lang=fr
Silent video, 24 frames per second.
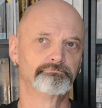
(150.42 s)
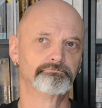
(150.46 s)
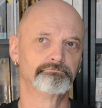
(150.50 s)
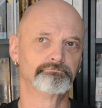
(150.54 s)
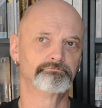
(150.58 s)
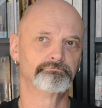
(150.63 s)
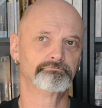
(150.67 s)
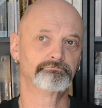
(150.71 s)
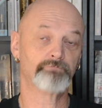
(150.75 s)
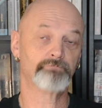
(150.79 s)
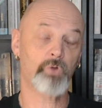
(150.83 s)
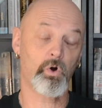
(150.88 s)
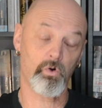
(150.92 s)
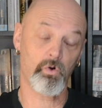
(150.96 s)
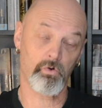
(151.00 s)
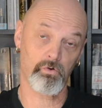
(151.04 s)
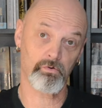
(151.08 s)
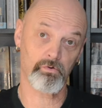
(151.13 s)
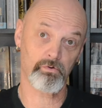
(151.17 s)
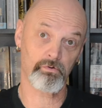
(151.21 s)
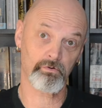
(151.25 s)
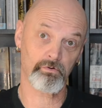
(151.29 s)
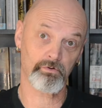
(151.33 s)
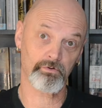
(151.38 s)

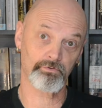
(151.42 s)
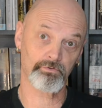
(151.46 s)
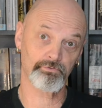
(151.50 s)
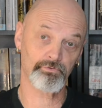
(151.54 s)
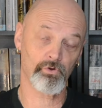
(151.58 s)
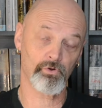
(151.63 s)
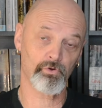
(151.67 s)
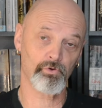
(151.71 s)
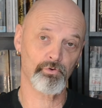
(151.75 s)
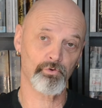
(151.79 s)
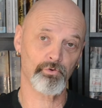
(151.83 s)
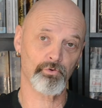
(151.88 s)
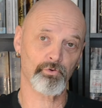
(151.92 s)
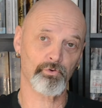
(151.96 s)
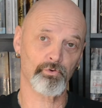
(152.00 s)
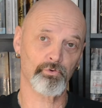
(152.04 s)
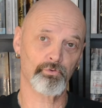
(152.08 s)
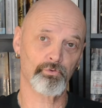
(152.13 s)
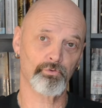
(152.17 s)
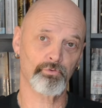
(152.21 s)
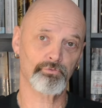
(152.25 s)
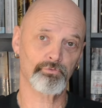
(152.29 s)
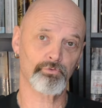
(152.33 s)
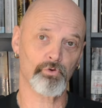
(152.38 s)
mort dans leur,
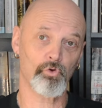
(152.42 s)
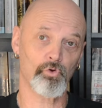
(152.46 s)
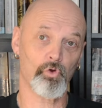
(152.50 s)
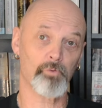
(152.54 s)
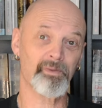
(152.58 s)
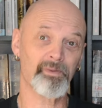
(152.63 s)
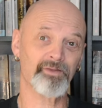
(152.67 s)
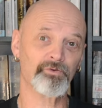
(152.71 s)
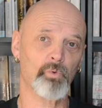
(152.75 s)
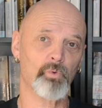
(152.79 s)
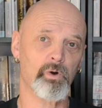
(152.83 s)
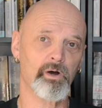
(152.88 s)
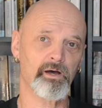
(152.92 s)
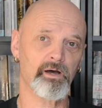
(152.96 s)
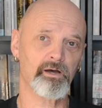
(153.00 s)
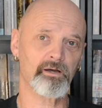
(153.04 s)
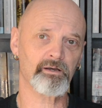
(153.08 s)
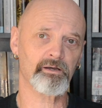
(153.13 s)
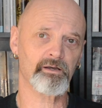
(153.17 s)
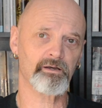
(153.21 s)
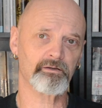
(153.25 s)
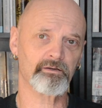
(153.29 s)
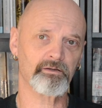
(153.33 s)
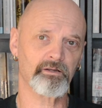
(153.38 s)
euh, dans leur
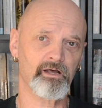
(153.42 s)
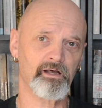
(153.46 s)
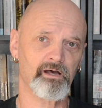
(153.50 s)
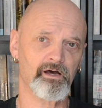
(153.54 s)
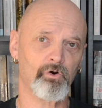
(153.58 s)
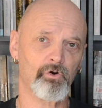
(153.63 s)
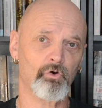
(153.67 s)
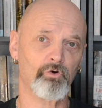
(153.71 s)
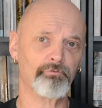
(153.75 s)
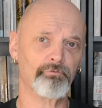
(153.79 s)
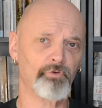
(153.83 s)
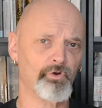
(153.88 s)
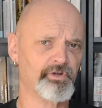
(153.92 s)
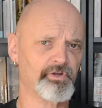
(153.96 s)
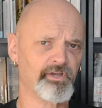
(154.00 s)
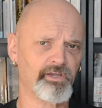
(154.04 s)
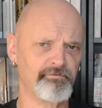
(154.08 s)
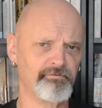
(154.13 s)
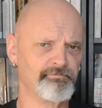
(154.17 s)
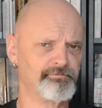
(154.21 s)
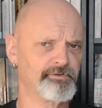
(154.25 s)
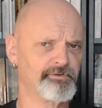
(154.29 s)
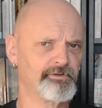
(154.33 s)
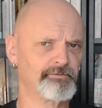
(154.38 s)
manoir à
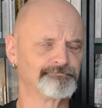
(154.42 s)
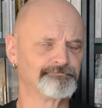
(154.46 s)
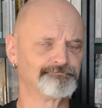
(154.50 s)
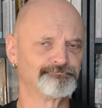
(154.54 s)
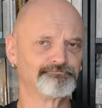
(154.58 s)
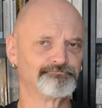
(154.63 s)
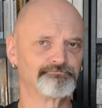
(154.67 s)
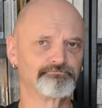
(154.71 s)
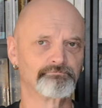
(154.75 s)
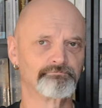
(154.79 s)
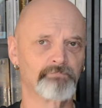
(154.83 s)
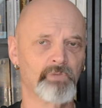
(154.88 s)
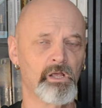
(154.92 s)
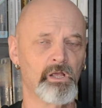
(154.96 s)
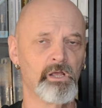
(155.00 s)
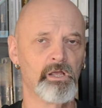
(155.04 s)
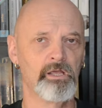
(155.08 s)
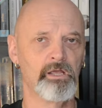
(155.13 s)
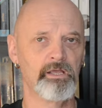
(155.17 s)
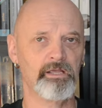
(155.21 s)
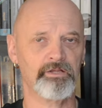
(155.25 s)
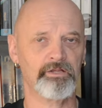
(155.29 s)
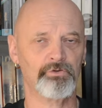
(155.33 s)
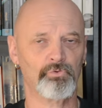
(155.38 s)
Overcrift
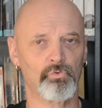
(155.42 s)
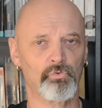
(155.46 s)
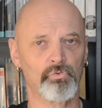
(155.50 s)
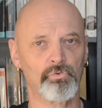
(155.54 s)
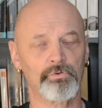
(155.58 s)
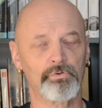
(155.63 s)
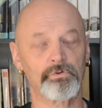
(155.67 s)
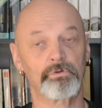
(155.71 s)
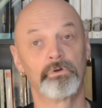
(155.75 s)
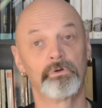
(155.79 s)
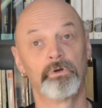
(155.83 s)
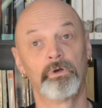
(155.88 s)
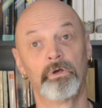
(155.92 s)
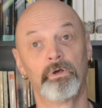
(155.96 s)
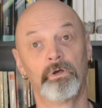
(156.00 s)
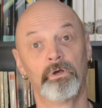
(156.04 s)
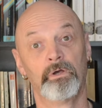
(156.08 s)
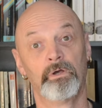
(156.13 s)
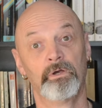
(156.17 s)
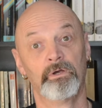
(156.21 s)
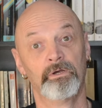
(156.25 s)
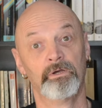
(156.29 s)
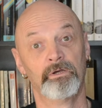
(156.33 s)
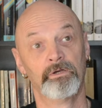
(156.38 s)
et donc
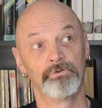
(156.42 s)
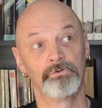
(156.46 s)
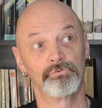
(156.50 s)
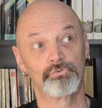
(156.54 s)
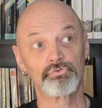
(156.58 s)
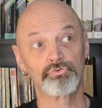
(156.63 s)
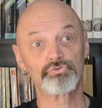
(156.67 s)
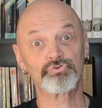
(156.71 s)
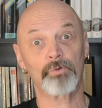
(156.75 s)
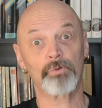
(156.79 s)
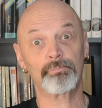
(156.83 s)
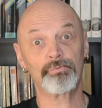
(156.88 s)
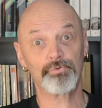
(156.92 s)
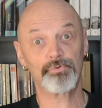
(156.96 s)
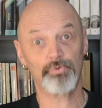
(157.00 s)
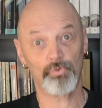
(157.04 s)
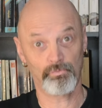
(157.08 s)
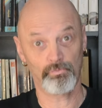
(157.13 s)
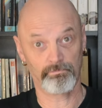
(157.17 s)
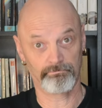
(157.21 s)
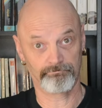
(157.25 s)
12 ans plus tôt.